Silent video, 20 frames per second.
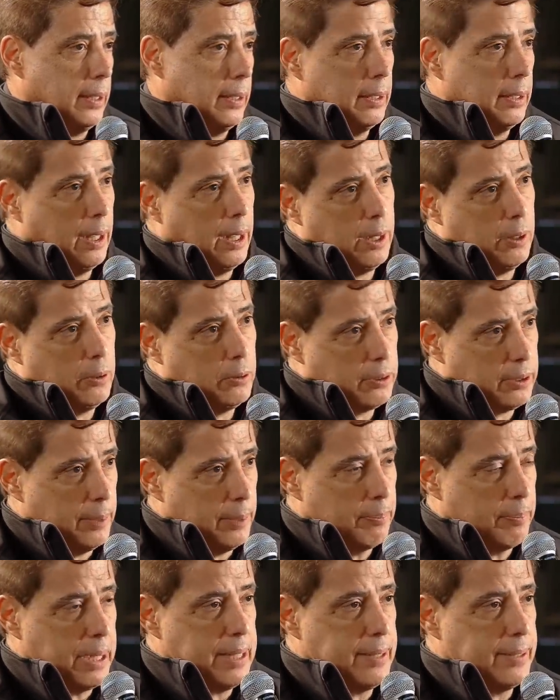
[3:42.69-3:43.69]
a los
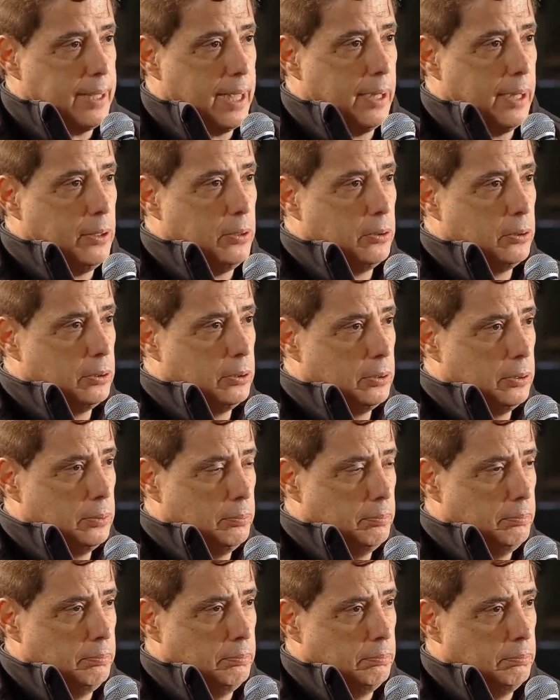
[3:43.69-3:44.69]
empresarios
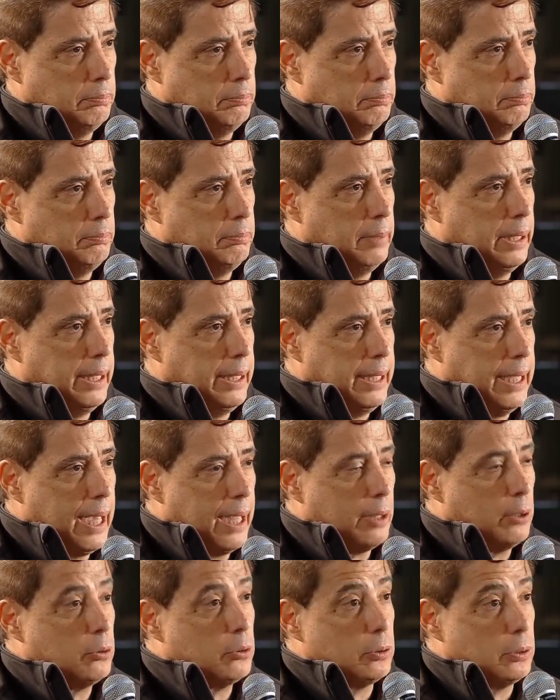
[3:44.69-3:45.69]

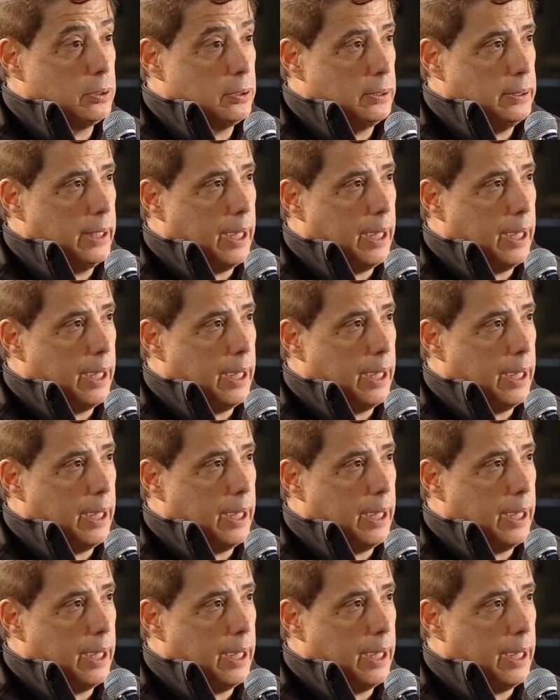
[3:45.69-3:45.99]
medianos.